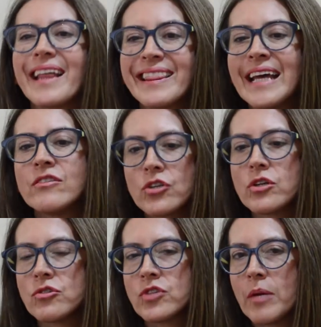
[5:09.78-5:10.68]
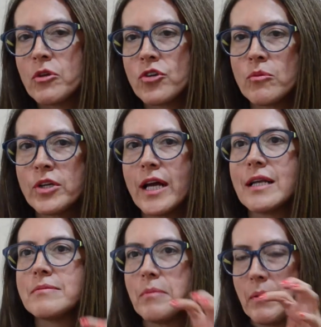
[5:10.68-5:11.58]
dentro de esos cambios
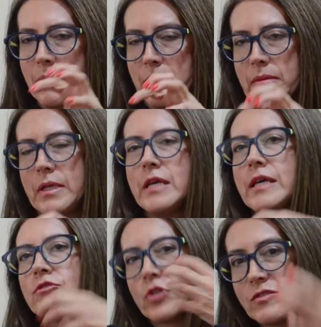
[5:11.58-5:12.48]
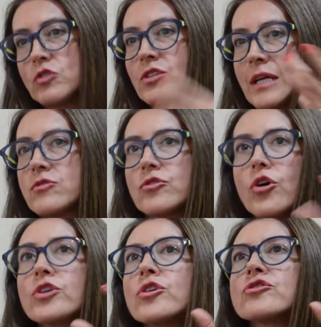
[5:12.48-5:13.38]
hormonales y dentro de esos
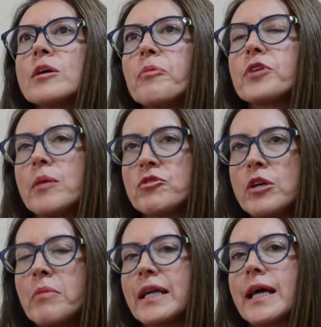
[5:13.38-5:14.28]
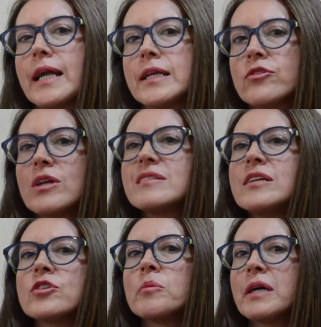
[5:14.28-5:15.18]
trastornos que podríamos enmarcar dentro del
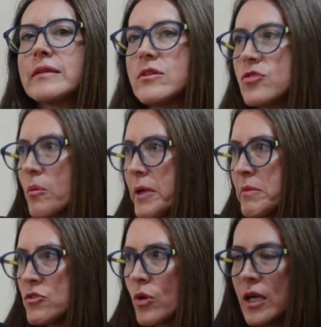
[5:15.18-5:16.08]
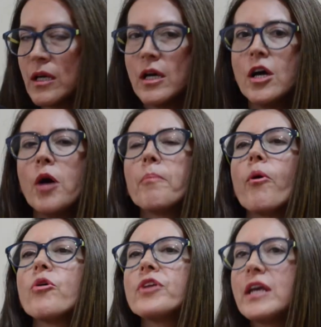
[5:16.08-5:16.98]
síndrome de tensión premenstrual,
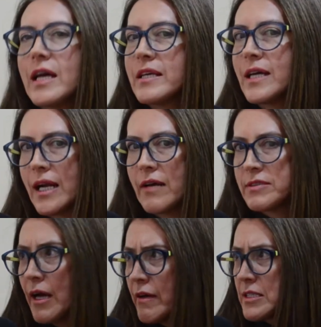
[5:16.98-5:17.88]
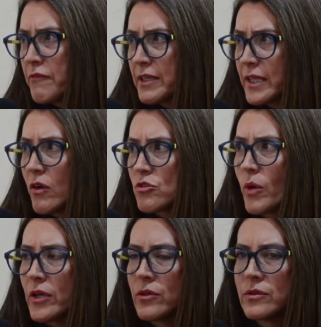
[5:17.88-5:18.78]
podría llegar a, haberse afectado el
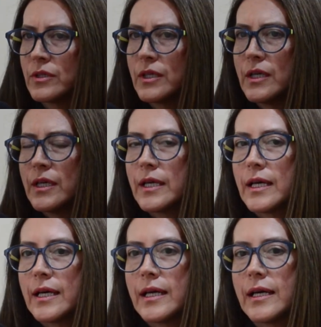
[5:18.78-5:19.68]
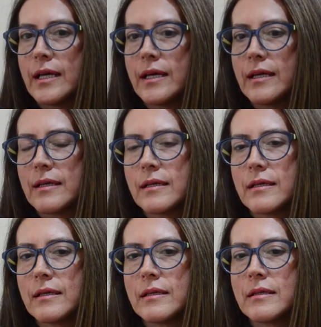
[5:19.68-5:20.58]
sueño, eh,
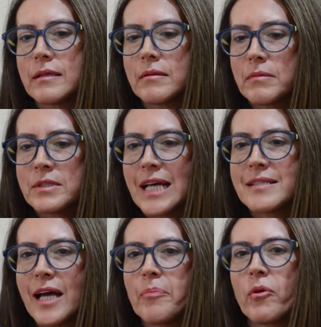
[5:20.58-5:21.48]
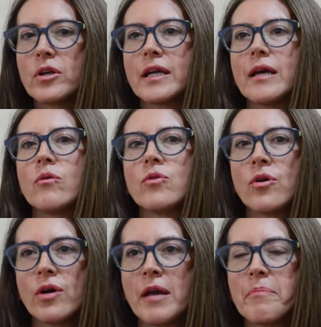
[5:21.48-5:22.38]
ya sea porque
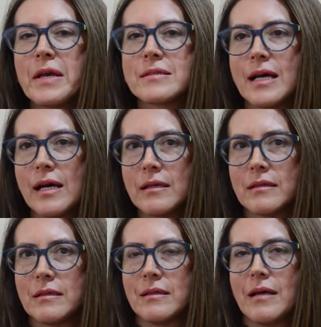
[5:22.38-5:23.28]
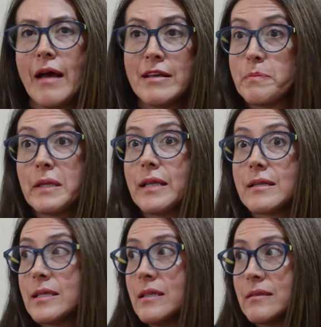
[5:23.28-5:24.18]
uno empieza a
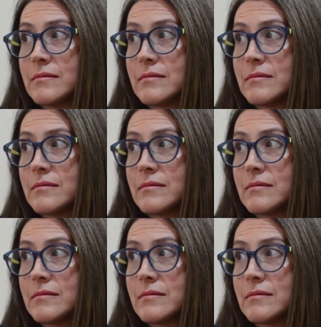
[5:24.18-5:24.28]
despertarse